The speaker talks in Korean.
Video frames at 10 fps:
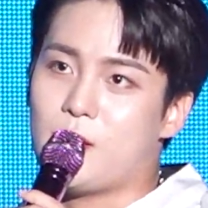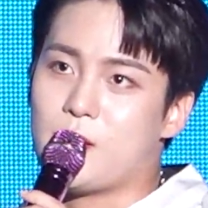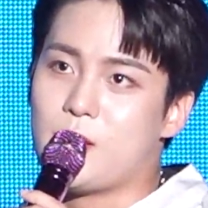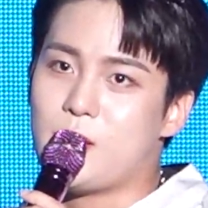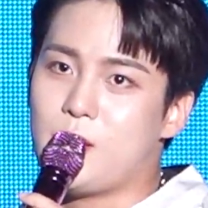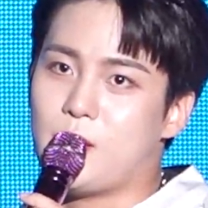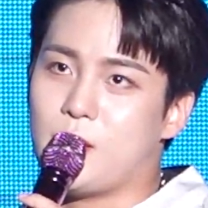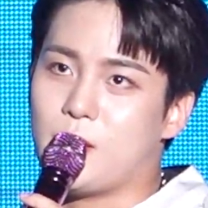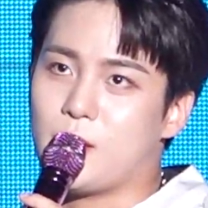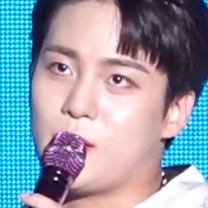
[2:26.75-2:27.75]

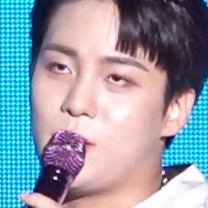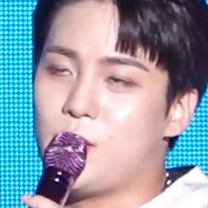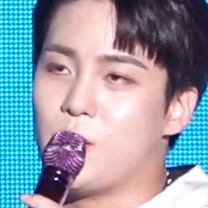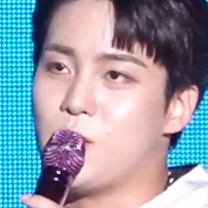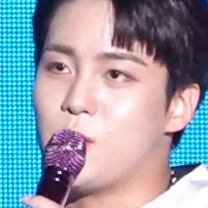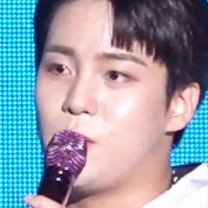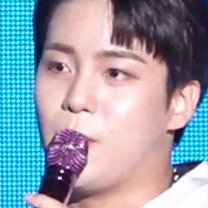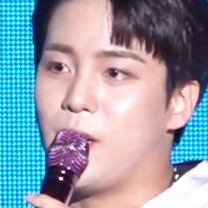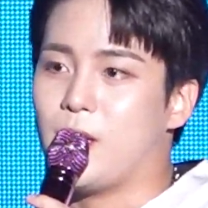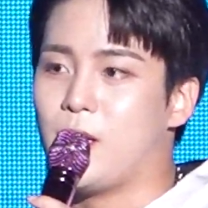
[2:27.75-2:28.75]
사실 그런 연습을
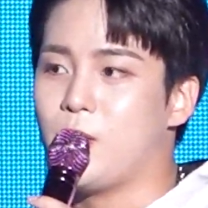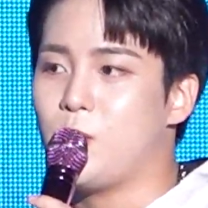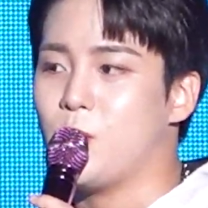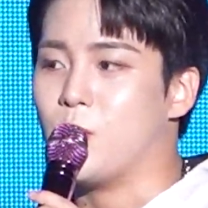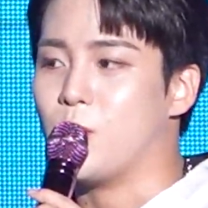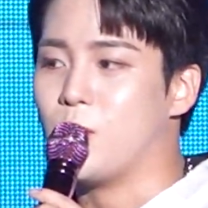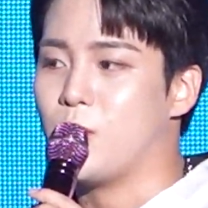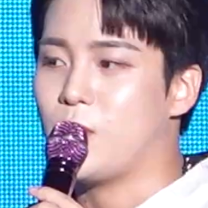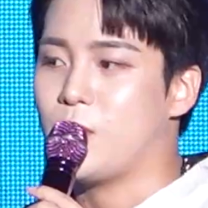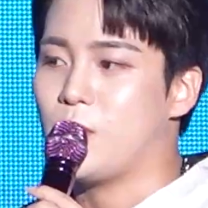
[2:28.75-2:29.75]
많이 해도
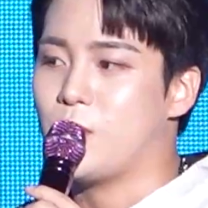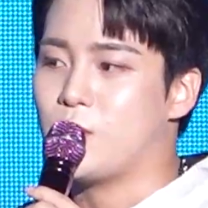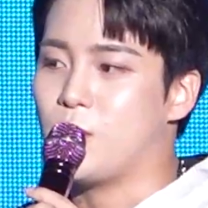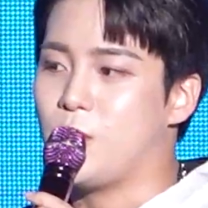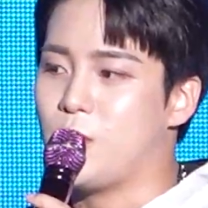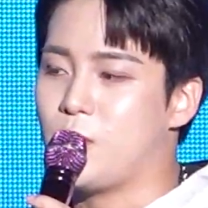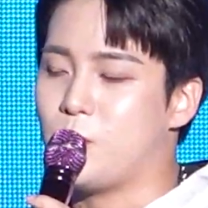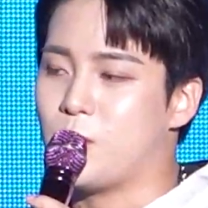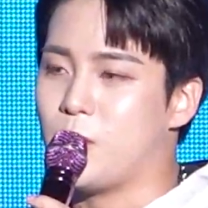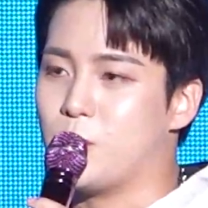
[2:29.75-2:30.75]
저희는
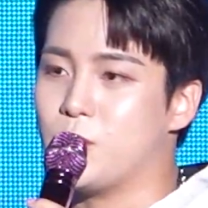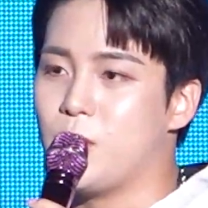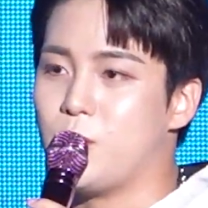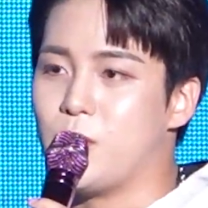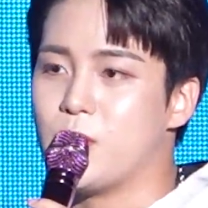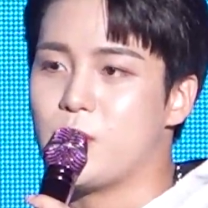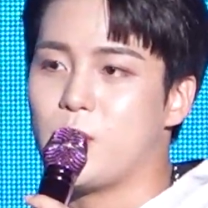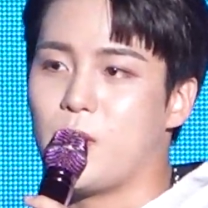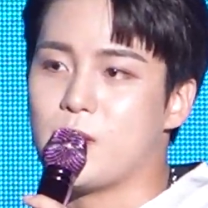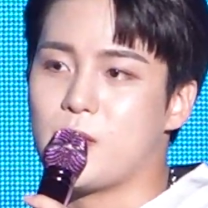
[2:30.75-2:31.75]
그냥 무대 위에서
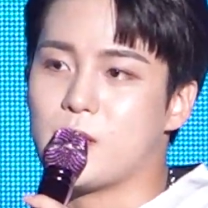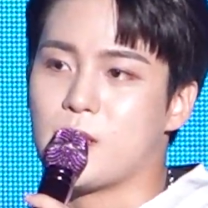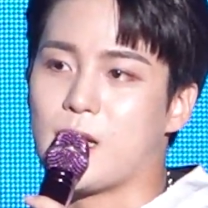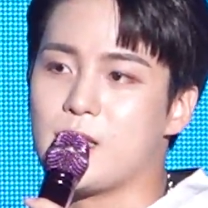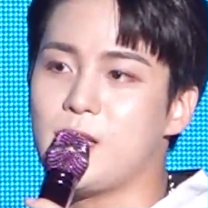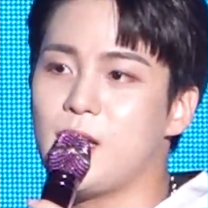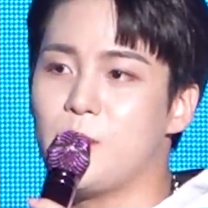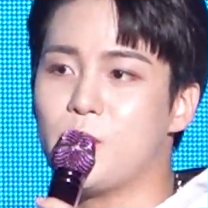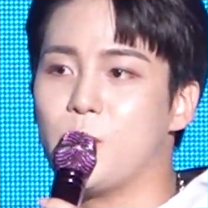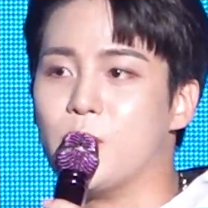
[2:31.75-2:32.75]
항상
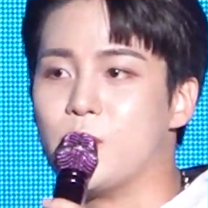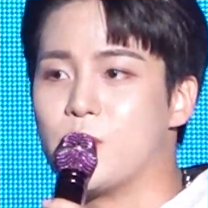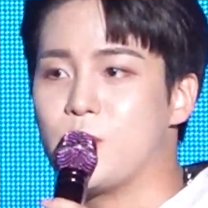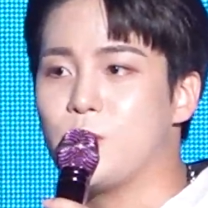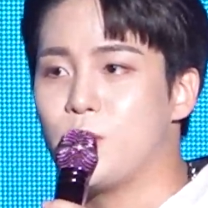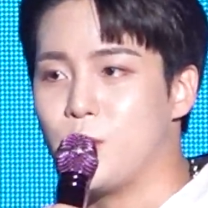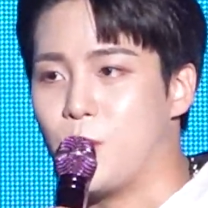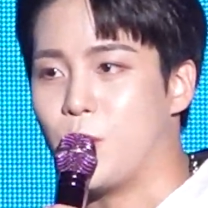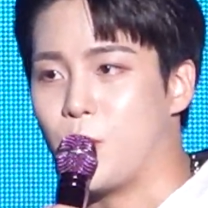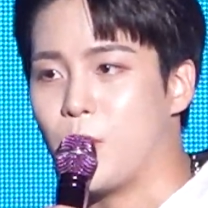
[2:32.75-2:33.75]
자신감으로 먼저 승부를
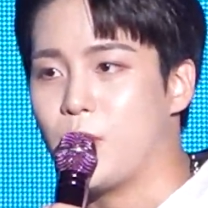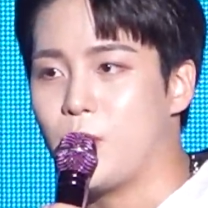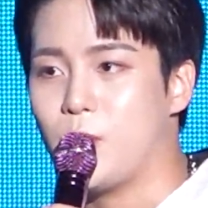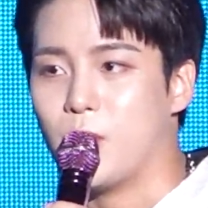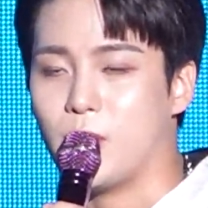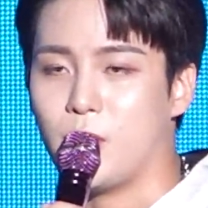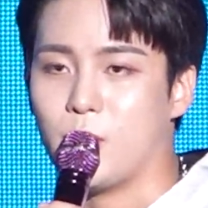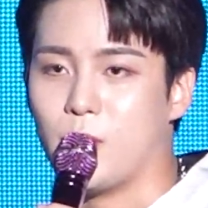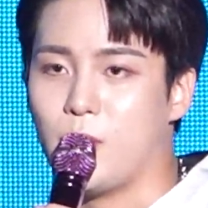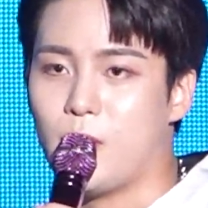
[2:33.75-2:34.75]
보려고 했던 것 같아요.